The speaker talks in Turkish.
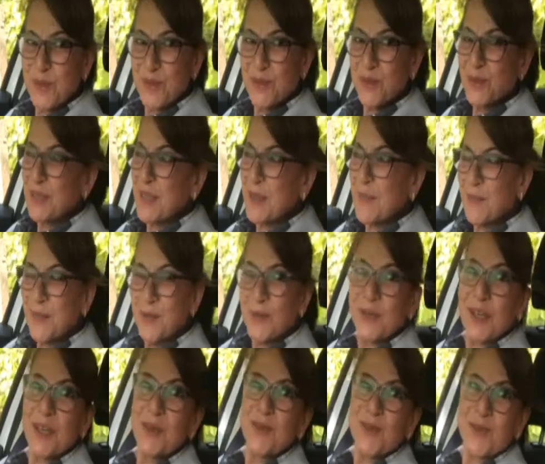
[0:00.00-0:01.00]
Çocukla
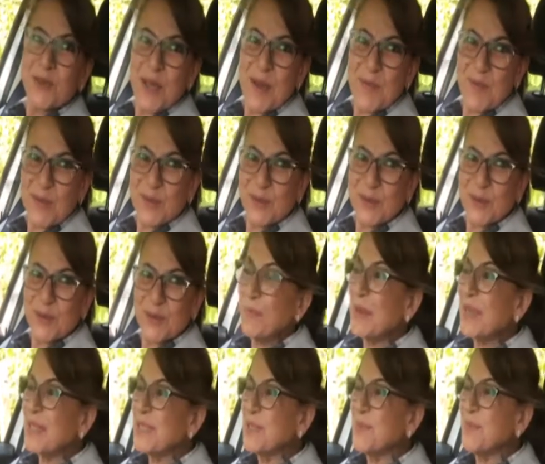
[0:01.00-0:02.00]
buradan yürüyemiyorduk.
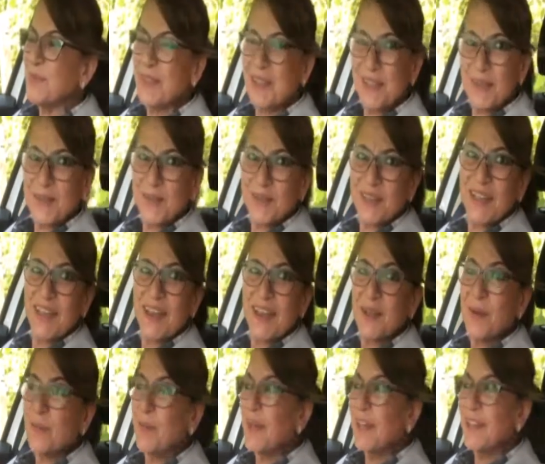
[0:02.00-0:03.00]
Bak şimdi ne güzel
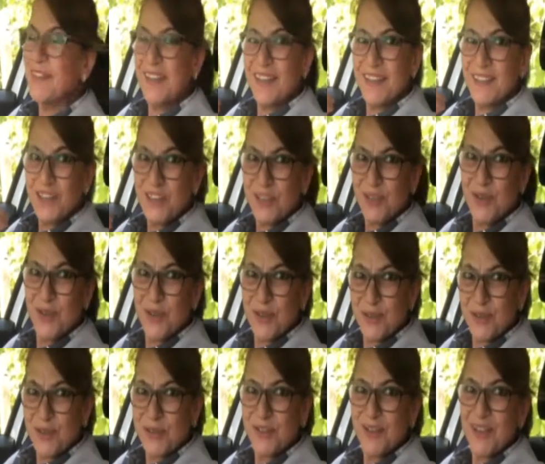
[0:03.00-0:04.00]
arabayla
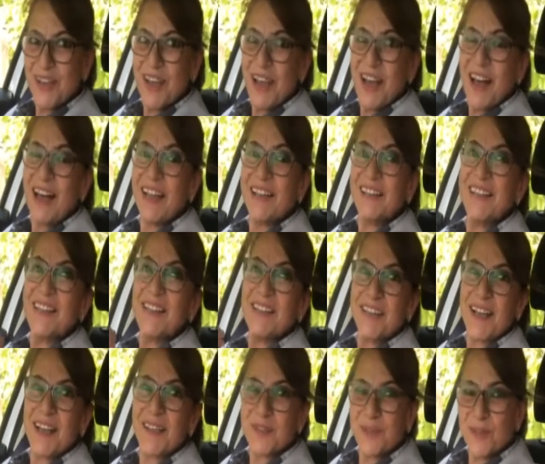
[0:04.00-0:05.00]
çıkıyoruz.
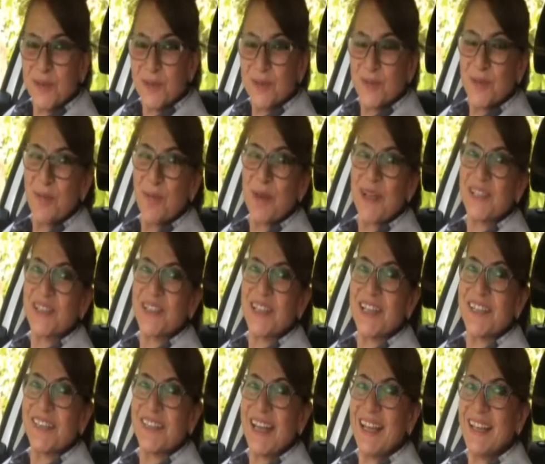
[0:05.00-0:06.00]
Allah razı olsun
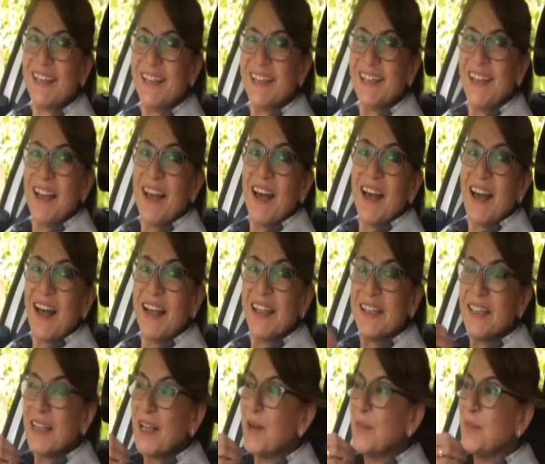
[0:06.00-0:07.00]
başkandan.
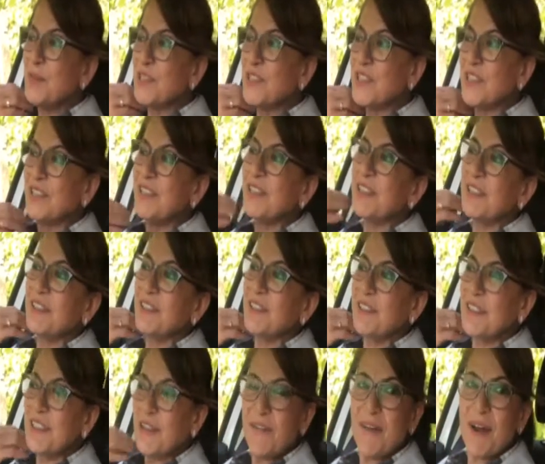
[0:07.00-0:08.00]
Allah'ım işinin
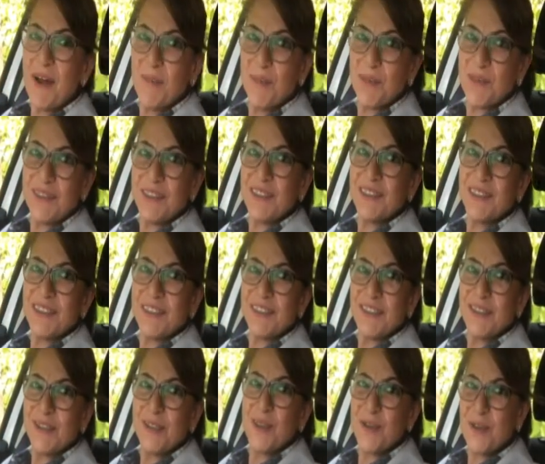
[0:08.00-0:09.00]
devamını
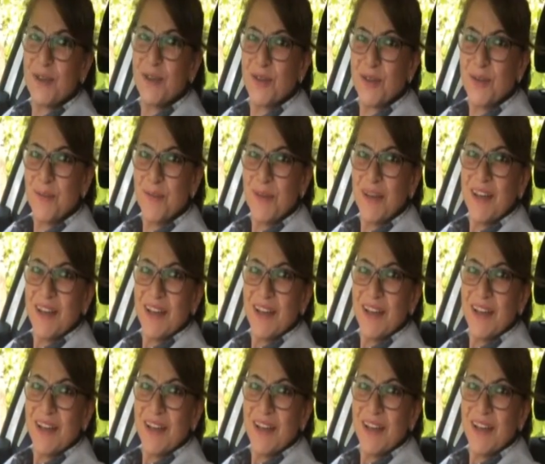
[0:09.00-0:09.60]
diliyorum.